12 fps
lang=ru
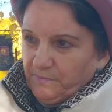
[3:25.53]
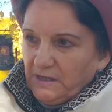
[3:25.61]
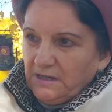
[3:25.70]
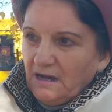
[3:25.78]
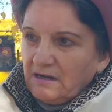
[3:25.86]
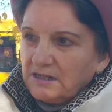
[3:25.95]

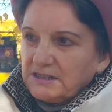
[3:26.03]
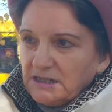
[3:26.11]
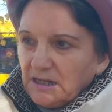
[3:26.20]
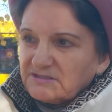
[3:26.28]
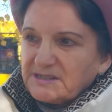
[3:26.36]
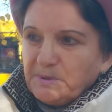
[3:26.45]
Я
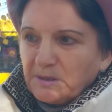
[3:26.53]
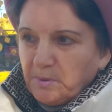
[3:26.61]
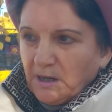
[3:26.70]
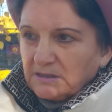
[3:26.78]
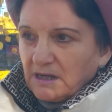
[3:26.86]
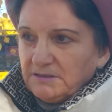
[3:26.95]
ходила в
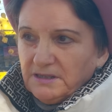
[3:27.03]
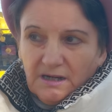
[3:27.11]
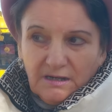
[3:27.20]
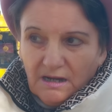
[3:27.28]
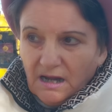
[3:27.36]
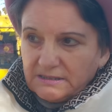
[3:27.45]
Сбербанк,
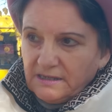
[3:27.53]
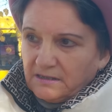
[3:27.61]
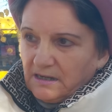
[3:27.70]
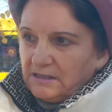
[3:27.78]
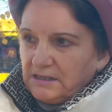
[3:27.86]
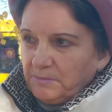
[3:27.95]

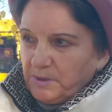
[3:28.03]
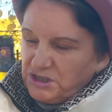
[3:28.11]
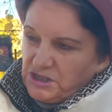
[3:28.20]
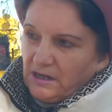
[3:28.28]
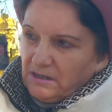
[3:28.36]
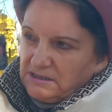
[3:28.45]
неоднократно
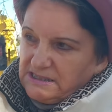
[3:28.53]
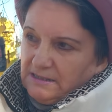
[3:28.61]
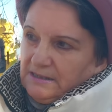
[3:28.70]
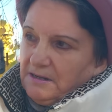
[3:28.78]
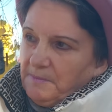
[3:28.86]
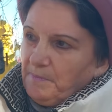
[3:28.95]
обращалась,
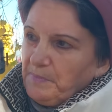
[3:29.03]
да.